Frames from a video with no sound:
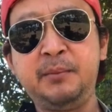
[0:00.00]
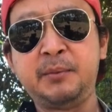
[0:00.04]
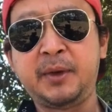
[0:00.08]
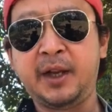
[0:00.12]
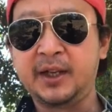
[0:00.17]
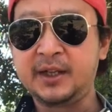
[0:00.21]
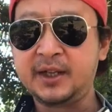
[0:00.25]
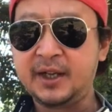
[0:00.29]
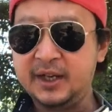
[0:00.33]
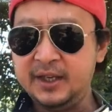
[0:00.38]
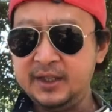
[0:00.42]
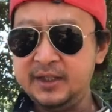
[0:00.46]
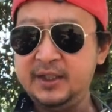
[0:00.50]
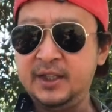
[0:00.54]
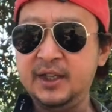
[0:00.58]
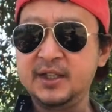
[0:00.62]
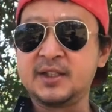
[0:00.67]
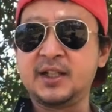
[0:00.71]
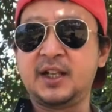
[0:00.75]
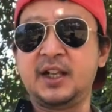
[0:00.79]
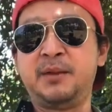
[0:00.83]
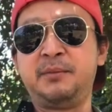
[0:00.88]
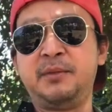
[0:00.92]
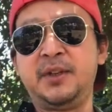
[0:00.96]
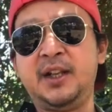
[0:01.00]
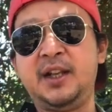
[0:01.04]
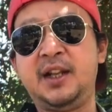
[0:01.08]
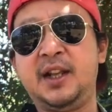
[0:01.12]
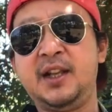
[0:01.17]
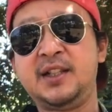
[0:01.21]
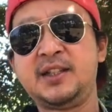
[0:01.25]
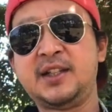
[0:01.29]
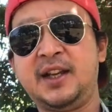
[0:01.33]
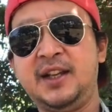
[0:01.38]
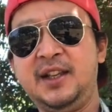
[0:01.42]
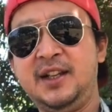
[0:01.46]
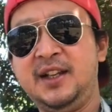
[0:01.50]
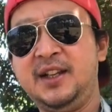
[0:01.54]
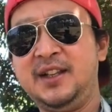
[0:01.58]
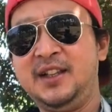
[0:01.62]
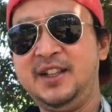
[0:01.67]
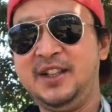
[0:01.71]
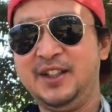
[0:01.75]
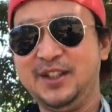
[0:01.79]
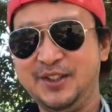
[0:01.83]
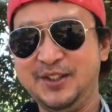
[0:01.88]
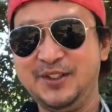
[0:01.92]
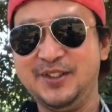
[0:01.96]
mereka aja yang salah menilai saya
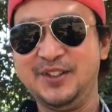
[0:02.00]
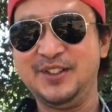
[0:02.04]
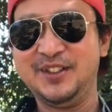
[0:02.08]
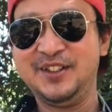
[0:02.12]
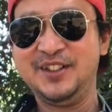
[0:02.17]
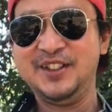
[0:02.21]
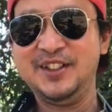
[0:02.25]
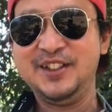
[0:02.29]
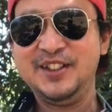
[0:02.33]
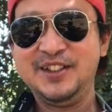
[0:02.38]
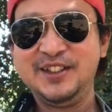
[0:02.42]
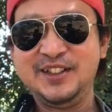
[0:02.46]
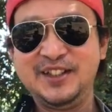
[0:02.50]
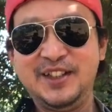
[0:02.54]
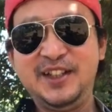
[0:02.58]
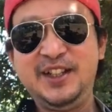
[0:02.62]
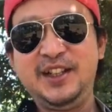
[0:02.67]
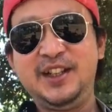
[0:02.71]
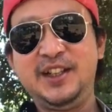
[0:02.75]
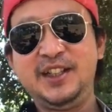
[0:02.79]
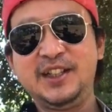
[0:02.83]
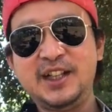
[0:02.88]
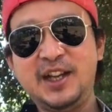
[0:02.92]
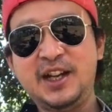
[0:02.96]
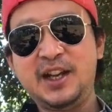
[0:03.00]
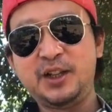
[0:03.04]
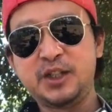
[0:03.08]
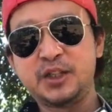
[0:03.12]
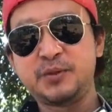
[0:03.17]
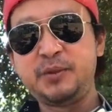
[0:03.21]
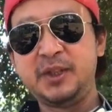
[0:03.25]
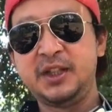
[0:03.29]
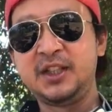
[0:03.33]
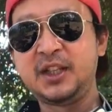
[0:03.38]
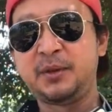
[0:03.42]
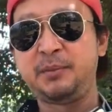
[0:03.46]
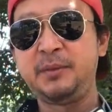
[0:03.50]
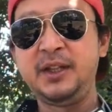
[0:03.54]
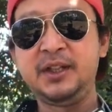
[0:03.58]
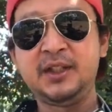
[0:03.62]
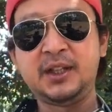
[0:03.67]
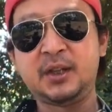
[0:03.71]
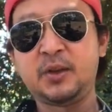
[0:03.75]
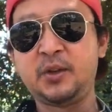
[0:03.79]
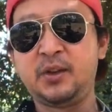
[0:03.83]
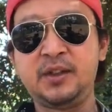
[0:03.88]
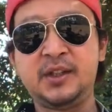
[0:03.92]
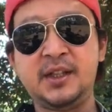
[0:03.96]
gitu jadi kita harus
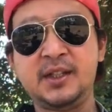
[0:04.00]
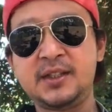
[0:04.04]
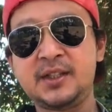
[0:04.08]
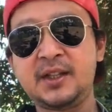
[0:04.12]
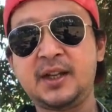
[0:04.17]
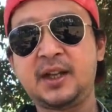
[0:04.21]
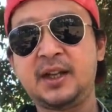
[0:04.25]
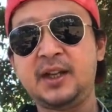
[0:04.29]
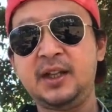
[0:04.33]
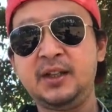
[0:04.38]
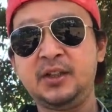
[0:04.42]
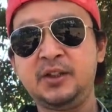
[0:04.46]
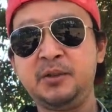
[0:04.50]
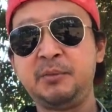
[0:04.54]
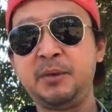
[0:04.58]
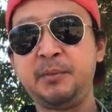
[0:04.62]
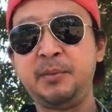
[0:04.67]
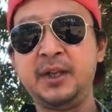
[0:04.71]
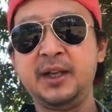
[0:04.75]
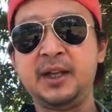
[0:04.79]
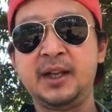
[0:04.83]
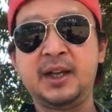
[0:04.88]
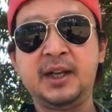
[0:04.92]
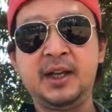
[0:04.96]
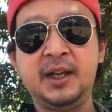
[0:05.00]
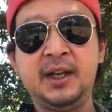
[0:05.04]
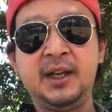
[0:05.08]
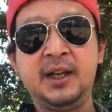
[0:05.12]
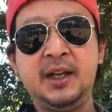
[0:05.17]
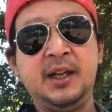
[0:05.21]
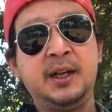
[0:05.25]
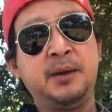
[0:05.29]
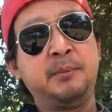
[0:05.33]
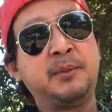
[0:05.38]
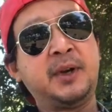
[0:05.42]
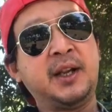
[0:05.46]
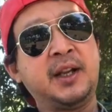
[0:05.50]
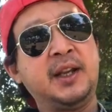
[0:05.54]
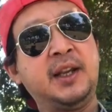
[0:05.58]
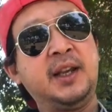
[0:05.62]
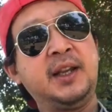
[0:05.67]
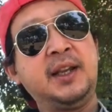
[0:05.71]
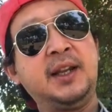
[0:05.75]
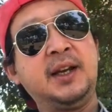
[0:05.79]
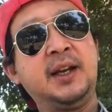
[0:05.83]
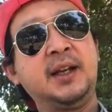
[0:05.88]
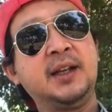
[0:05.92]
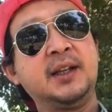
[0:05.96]
pinter-pinter kondisi sekarang itu memilah mana
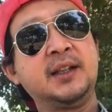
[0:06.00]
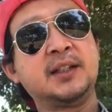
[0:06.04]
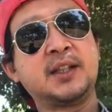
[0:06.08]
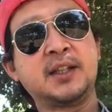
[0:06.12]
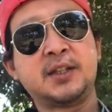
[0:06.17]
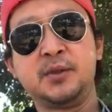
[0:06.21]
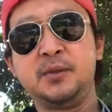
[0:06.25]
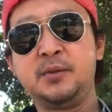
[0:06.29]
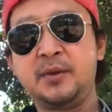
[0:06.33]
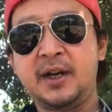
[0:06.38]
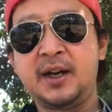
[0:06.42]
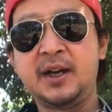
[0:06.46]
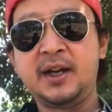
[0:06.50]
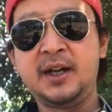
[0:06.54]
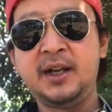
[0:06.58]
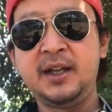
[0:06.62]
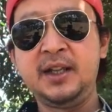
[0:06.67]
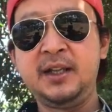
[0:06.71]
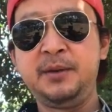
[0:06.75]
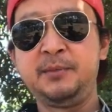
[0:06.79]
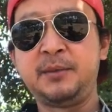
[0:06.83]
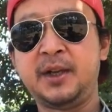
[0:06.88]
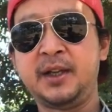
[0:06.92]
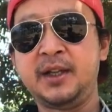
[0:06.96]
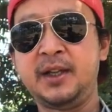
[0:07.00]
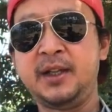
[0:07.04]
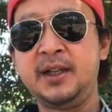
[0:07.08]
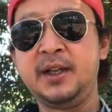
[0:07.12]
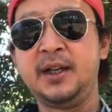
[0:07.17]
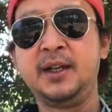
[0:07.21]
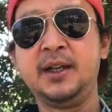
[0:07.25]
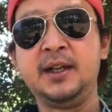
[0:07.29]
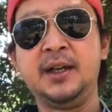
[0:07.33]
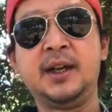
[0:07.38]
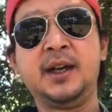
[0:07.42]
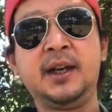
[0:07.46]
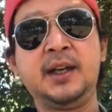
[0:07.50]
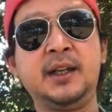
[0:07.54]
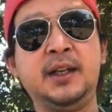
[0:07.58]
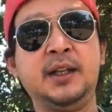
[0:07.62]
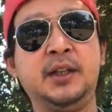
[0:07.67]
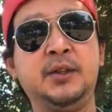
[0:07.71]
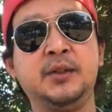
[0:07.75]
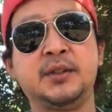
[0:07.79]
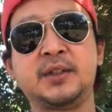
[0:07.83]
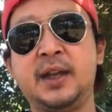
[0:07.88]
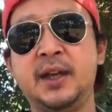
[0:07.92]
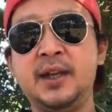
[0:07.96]
yang sesuai, mana yang enggak
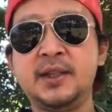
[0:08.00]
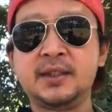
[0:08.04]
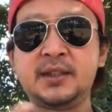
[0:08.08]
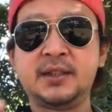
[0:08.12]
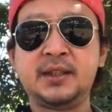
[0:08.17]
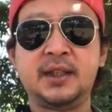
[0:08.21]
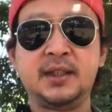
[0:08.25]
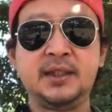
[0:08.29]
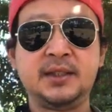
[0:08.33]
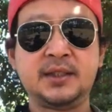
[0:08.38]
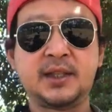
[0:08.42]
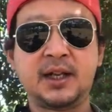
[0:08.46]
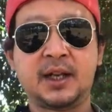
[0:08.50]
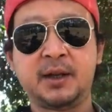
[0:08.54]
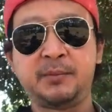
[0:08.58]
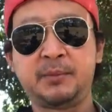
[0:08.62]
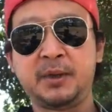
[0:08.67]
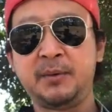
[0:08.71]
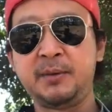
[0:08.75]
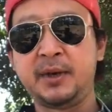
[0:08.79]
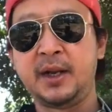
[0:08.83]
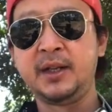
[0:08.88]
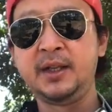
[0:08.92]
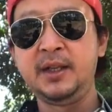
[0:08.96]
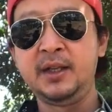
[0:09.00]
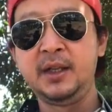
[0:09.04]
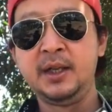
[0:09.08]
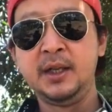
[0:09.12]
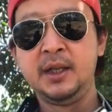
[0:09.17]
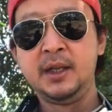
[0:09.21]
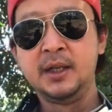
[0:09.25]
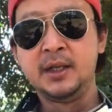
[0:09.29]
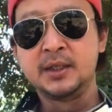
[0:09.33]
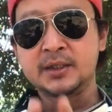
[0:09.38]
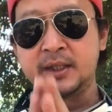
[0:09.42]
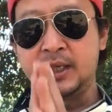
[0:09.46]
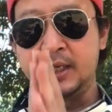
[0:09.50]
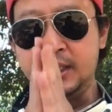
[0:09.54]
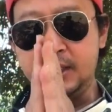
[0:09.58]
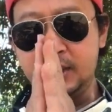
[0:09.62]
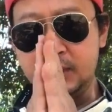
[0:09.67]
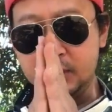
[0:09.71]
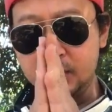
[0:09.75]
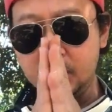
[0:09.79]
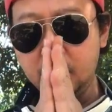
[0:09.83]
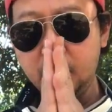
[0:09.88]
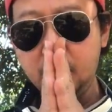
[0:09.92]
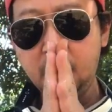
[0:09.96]
gitu. Saya secara pribadi, saya
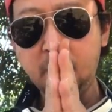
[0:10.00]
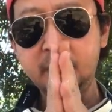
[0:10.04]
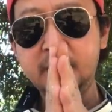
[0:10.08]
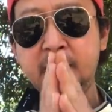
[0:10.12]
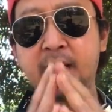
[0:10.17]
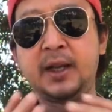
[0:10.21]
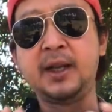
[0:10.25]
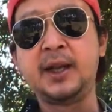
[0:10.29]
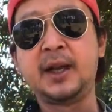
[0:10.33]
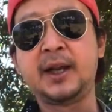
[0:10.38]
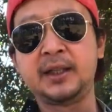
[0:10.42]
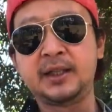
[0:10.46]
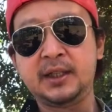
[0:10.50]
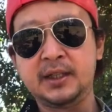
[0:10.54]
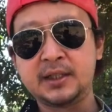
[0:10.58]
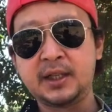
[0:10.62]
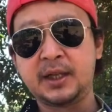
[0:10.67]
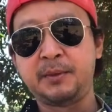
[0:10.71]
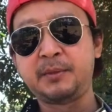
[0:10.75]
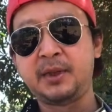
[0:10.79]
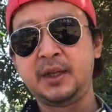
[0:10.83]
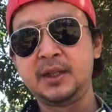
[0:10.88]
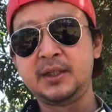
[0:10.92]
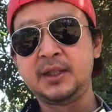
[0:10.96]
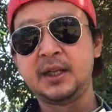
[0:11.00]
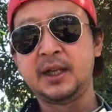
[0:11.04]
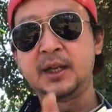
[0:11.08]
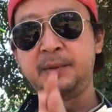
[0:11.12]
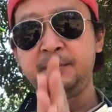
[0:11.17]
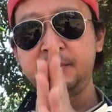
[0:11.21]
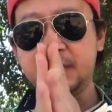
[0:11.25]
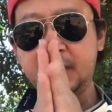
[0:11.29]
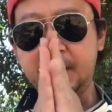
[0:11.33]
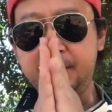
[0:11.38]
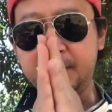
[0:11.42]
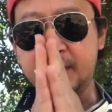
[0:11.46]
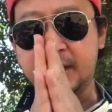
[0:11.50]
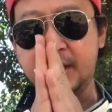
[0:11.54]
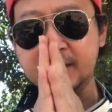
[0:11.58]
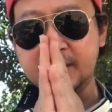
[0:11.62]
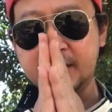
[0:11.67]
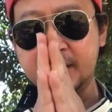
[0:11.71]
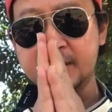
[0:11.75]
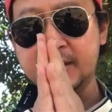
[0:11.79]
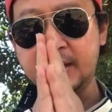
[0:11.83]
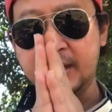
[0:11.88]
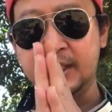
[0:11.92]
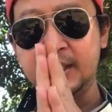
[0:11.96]
sungguh dari hati saya yang paling dalam terima
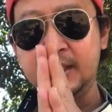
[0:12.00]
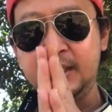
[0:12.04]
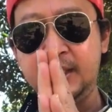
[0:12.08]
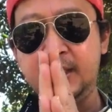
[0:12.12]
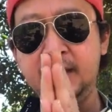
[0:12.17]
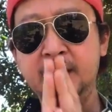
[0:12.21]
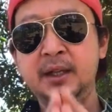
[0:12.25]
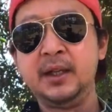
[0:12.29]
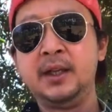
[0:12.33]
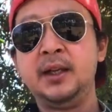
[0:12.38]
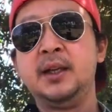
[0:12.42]
kasih sekali